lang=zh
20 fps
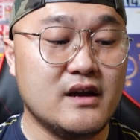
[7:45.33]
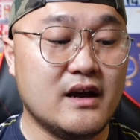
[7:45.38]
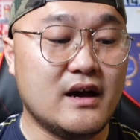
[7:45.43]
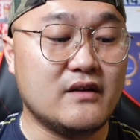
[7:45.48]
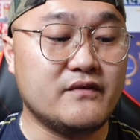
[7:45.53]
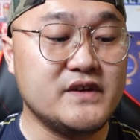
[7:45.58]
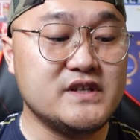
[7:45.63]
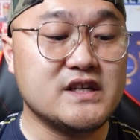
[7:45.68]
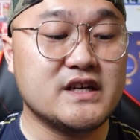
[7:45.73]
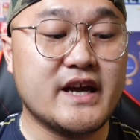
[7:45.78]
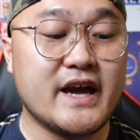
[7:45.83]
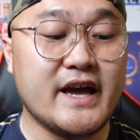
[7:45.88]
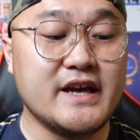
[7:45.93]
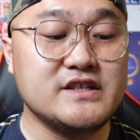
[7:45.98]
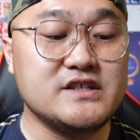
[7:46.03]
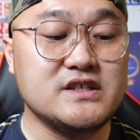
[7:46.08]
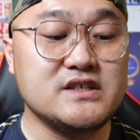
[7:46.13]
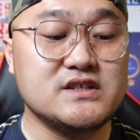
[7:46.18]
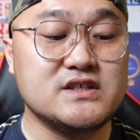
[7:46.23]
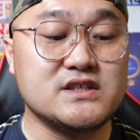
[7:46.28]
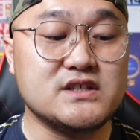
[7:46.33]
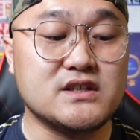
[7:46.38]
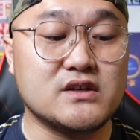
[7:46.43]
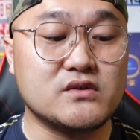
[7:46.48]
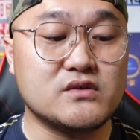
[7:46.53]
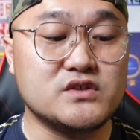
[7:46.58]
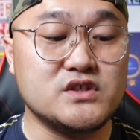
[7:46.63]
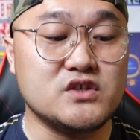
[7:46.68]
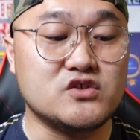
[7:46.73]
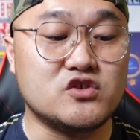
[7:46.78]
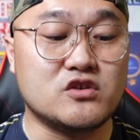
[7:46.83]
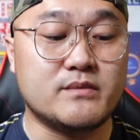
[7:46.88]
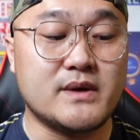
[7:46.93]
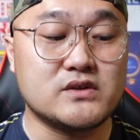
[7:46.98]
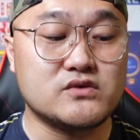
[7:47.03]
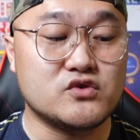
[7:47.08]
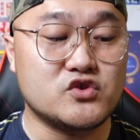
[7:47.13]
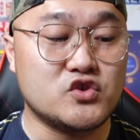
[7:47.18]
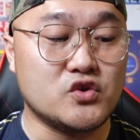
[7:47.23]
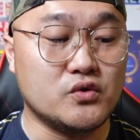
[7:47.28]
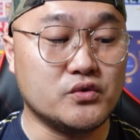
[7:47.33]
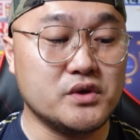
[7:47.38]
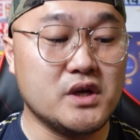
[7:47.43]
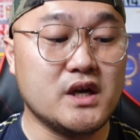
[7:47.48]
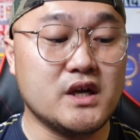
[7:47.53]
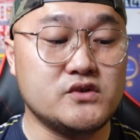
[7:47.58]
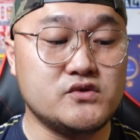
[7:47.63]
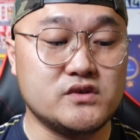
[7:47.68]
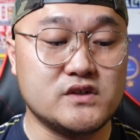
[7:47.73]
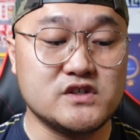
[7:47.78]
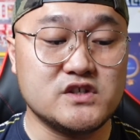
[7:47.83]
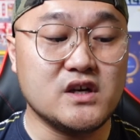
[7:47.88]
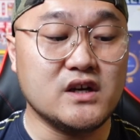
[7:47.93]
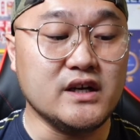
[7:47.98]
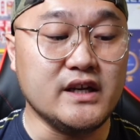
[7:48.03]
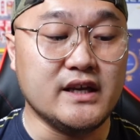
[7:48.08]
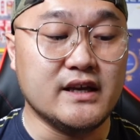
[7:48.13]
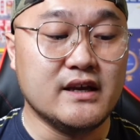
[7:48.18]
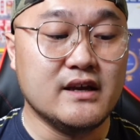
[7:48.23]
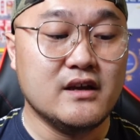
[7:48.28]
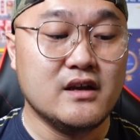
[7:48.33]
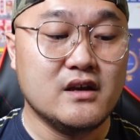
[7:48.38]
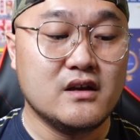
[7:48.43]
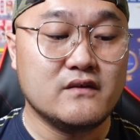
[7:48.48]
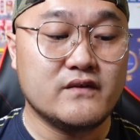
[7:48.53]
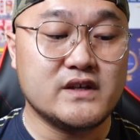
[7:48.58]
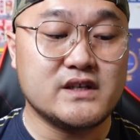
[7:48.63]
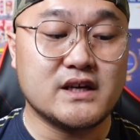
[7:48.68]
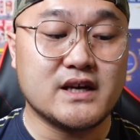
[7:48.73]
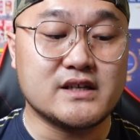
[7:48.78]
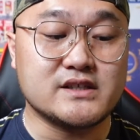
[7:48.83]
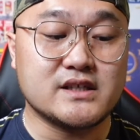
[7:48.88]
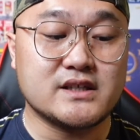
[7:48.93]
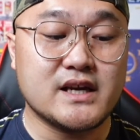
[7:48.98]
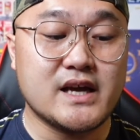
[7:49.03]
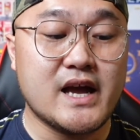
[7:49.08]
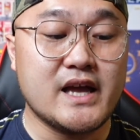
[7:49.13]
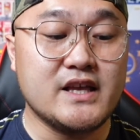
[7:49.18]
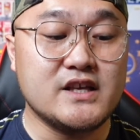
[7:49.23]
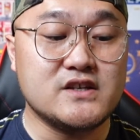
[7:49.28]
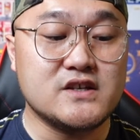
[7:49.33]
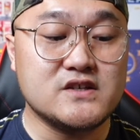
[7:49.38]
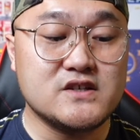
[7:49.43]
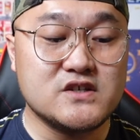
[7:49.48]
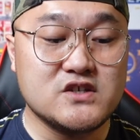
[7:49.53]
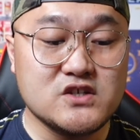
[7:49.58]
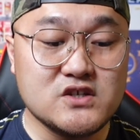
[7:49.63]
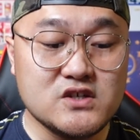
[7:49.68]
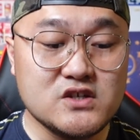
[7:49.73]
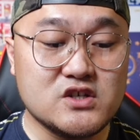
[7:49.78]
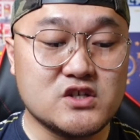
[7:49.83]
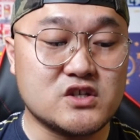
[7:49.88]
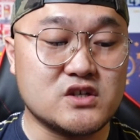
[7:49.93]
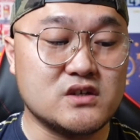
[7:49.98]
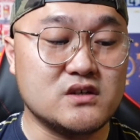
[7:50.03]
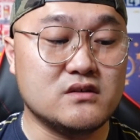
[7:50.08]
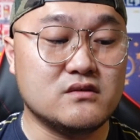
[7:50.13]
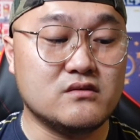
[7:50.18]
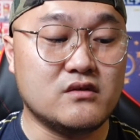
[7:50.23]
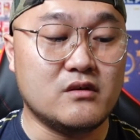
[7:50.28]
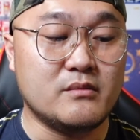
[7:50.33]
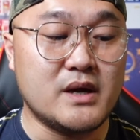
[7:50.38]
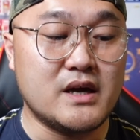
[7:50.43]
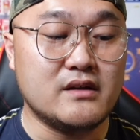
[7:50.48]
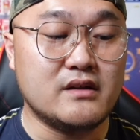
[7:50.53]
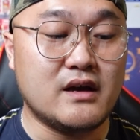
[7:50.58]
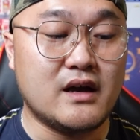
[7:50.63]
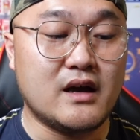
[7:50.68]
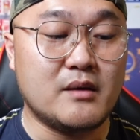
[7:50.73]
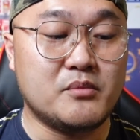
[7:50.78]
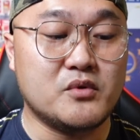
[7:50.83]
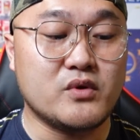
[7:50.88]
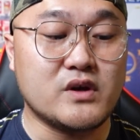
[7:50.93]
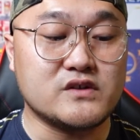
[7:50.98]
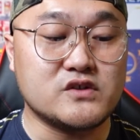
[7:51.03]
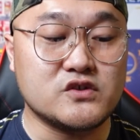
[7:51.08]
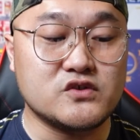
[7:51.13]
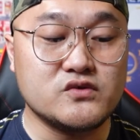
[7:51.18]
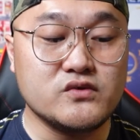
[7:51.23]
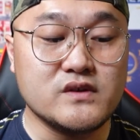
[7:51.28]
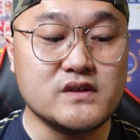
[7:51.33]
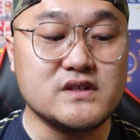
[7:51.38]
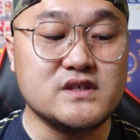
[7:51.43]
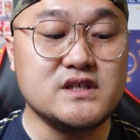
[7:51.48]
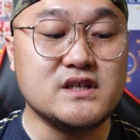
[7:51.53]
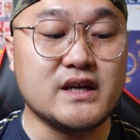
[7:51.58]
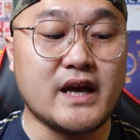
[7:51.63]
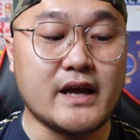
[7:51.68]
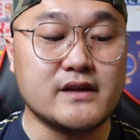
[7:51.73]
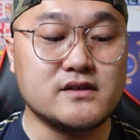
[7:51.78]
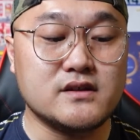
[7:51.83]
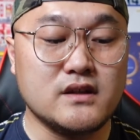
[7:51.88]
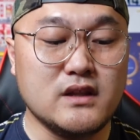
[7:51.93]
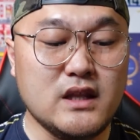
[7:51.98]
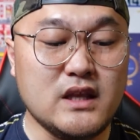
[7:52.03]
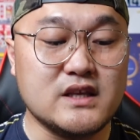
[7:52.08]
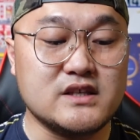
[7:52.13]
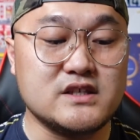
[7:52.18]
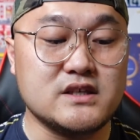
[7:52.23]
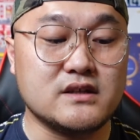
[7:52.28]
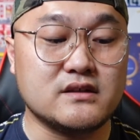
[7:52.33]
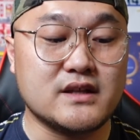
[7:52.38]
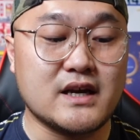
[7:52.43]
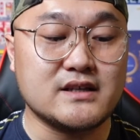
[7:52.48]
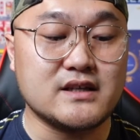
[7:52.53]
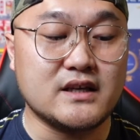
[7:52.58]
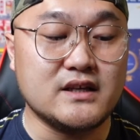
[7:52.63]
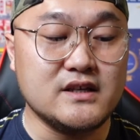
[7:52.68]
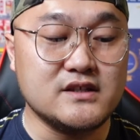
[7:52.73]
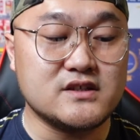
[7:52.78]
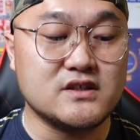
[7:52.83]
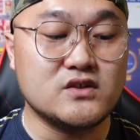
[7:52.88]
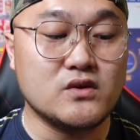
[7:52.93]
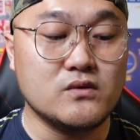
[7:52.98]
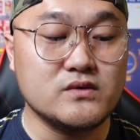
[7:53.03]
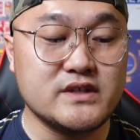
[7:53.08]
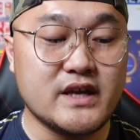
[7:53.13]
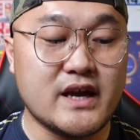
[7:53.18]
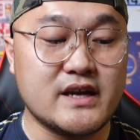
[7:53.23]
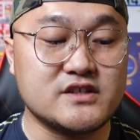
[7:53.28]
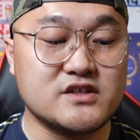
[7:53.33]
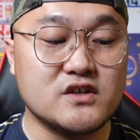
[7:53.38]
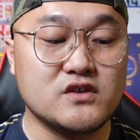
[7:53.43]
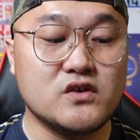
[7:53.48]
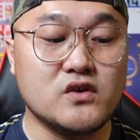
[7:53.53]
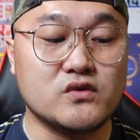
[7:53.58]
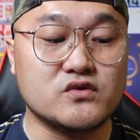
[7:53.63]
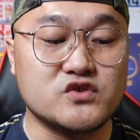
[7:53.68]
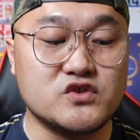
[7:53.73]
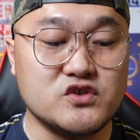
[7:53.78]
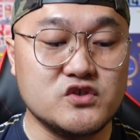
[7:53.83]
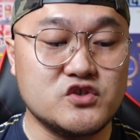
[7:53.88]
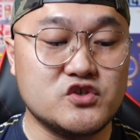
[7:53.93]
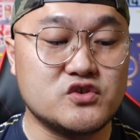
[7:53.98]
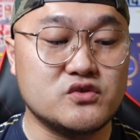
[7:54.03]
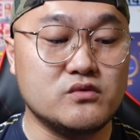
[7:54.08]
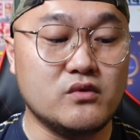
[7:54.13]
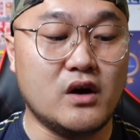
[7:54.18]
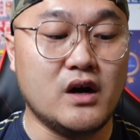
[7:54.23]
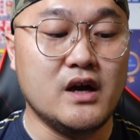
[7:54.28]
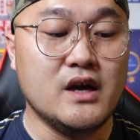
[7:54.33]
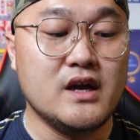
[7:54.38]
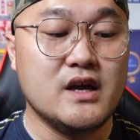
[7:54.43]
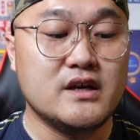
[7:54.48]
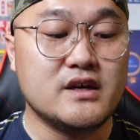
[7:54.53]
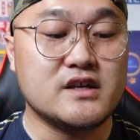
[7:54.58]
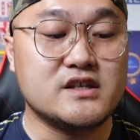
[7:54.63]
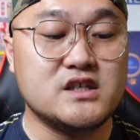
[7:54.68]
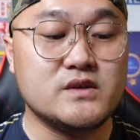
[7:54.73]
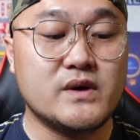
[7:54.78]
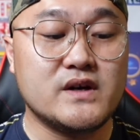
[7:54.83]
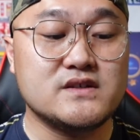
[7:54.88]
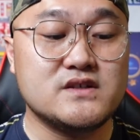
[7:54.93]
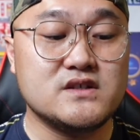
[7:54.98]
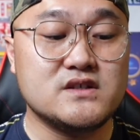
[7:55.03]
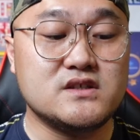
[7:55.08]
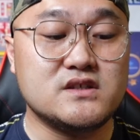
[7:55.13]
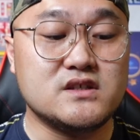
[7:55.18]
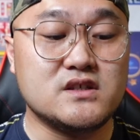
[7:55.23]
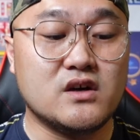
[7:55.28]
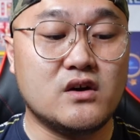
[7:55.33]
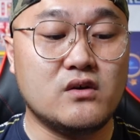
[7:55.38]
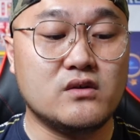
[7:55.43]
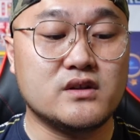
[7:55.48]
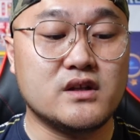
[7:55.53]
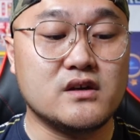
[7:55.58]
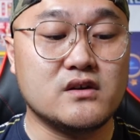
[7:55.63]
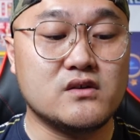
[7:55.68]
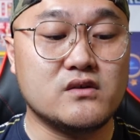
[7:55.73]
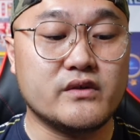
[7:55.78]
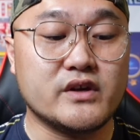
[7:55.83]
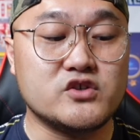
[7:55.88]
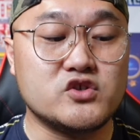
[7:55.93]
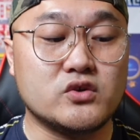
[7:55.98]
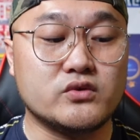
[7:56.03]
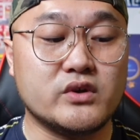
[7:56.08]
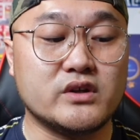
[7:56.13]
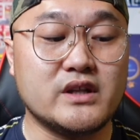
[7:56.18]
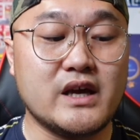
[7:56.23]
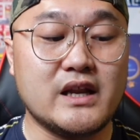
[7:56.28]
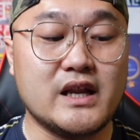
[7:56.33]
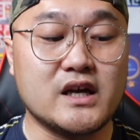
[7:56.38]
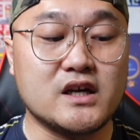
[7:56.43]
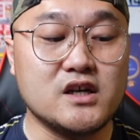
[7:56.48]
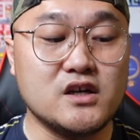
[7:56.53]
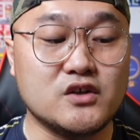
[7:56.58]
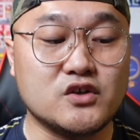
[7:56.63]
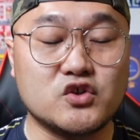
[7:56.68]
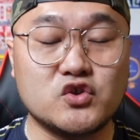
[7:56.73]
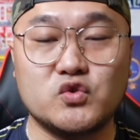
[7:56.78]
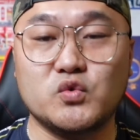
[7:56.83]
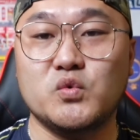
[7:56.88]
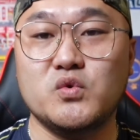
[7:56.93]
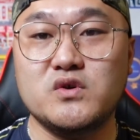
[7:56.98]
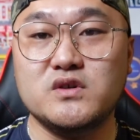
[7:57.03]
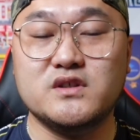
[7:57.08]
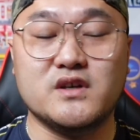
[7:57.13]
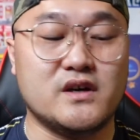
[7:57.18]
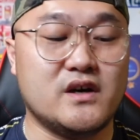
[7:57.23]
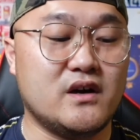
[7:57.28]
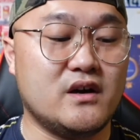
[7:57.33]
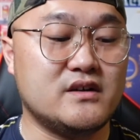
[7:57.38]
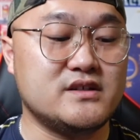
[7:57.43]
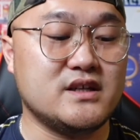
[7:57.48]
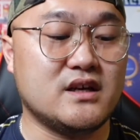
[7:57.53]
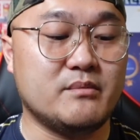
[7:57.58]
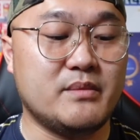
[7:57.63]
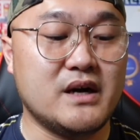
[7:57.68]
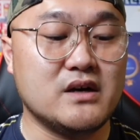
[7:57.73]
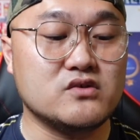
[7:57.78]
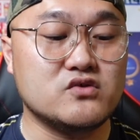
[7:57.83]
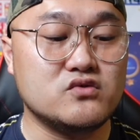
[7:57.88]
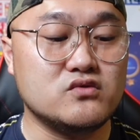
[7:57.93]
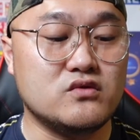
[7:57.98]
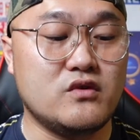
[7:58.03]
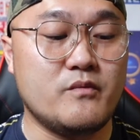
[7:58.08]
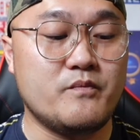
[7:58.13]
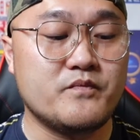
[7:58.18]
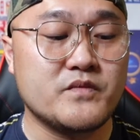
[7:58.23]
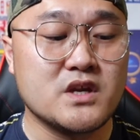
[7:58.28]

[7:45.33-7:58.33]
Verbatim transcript: 啊，非常开心自己能够进球，帮助球队取得胜利，非常感谢大家一直支持我们。哈，不管是顺境还是逆境，大家一直都在身后支持我，也希望自己以后能够给球队带来更多的这个帮助。